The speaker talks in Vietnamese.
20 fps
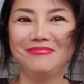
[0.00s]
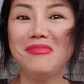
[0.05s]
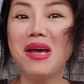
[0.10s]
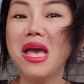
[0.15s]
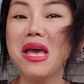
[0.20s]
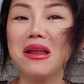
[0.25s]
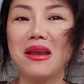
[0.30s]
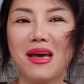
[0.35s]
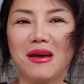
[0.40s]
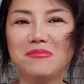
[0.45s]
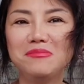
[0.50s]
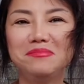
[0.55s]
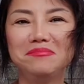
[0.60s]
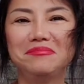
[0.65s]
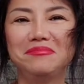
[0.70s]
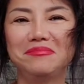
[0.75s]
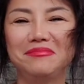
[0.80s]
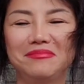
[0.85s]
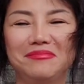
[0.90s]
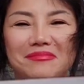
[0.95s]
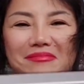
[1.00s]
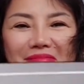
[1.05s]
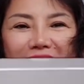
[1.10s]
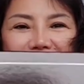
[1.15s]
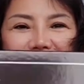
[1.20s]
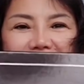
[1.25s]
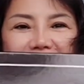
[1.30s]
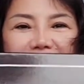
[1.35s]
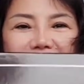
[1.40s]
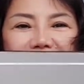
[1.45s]
mê lắm
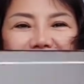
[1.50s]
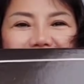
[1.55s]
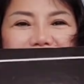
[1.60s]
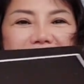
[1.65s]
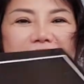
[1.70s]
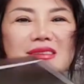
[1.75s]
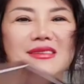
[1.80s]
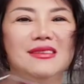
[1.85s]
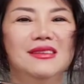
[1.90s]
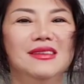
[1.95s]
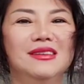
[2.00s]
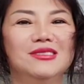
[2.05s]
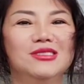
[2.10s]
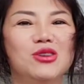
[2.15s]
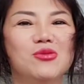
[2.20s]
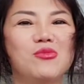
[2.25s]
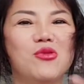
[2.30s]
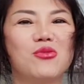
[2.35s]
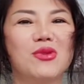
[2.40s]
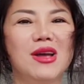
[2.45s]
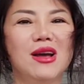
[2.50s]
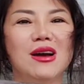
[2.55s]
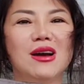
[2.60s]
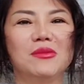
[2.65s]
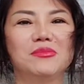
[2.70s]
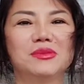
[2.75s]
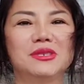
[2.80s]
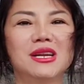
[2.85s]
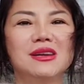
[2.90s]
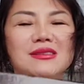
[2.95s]
đây trong một cái
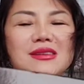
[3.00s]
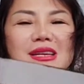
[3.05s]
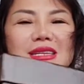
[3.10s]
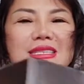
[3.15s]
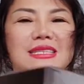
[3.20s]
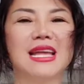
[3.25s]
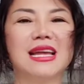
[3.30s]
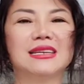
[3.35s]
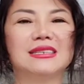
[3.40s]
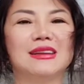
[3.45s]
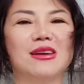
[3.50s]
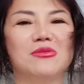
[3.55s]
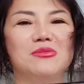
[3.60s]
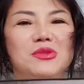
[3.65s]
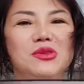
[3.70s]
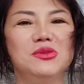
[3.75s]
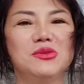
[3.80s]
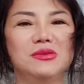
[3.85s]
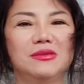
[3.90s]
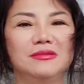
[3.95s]
hộp rất là sang trọng